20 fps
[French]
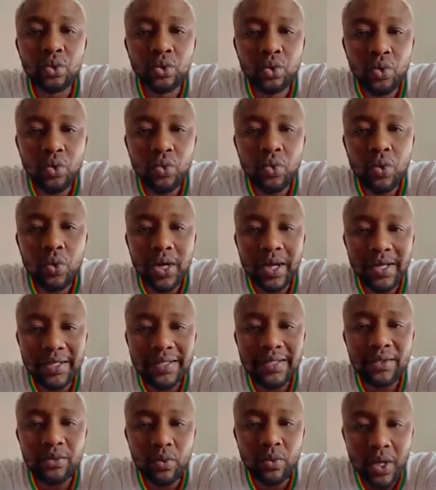tous les
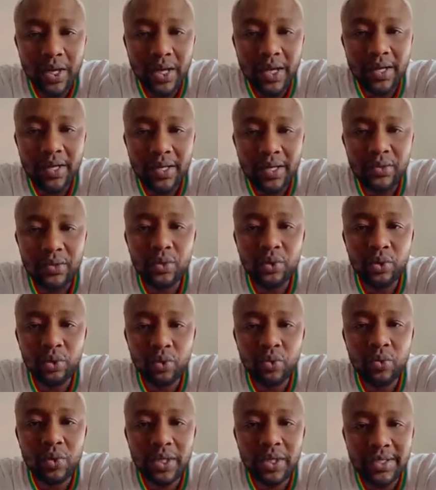citoyens et de
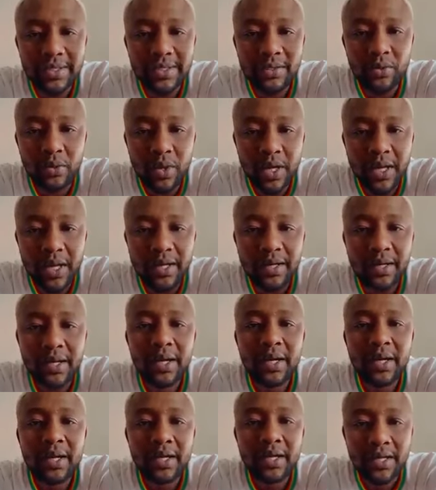toutes les citoyennes
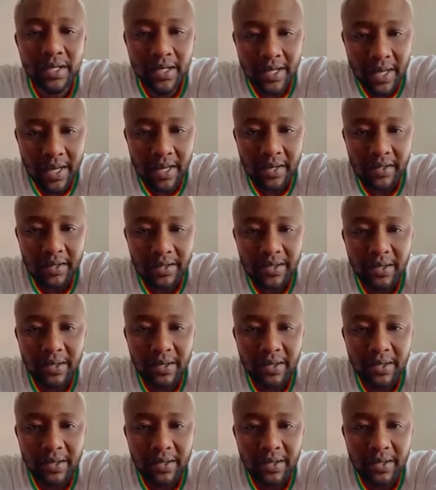guinéennes.